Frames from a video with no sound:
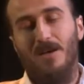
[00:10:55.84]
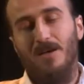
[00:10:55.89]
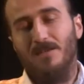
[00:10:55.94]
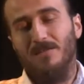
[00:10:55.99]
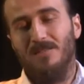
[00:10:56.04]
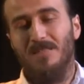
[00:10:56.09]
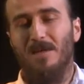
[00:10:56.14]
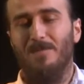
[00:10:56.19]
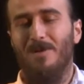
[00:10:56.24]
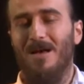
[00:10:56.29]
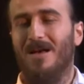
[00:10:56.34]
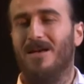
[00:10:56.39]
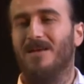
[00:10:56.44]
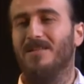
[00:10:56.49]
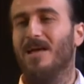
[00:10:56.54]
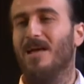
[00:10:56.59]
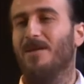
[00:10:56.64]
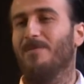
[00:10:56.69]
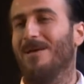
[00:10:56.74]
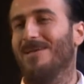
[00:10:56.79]
Sabaha
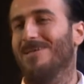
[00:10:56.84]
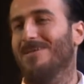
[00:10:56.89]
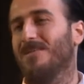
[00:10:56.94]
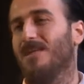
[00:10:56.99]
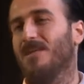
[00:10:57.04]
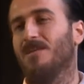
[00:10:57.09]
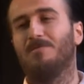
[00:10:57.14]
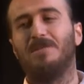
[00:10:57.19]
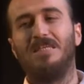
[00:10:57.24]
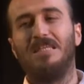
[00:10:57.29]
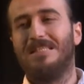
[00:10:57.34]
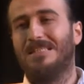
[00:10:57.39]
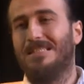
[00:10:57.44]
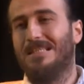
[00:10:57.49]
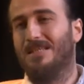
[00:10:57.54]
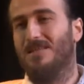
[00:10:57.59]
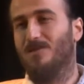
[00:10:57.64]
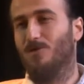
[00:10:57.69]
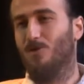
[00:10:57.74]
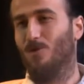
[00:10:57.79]
kadar ben giderim hiç
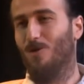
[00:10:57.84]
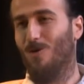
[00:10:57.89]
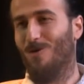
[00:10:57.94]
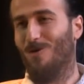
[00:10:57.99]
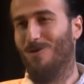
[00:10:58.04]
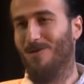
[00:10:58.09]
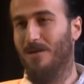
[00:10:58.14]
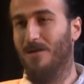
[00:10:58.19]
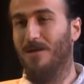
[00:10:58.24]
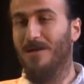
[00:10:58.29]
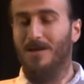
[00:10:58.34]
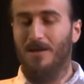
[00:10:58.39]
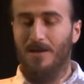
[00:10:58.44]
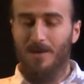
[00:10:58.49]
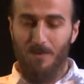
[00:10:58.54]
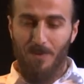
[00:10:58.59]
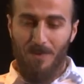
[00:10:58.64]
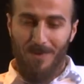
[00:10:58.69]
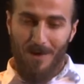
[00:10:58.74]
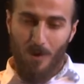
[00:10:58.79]
sıkıntı yok
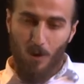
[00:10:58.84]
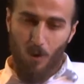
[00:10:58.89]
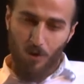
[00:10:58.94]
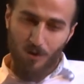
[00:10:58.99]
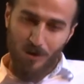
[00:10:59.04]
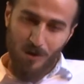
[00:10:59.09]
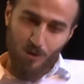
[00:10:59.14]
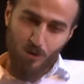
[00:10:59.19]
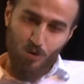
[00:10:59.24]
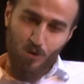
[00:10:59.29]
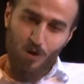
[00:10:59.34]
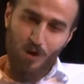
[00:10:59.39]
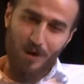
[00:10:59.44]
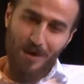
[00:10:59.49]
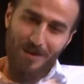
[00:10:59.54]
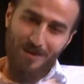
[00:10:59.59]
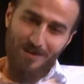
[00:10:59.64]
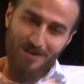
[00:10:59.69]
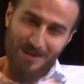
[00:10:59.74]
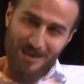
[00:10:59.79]
hocanın
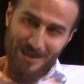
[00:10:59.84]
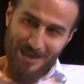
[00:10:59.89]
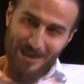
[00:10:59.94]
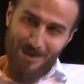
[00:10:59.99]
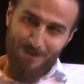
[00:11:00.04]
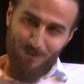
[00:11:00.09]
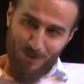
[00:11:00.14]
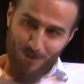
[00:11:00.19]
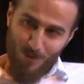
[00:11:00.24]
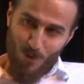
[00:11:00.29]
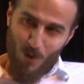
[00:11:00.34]
sonra şey yaptım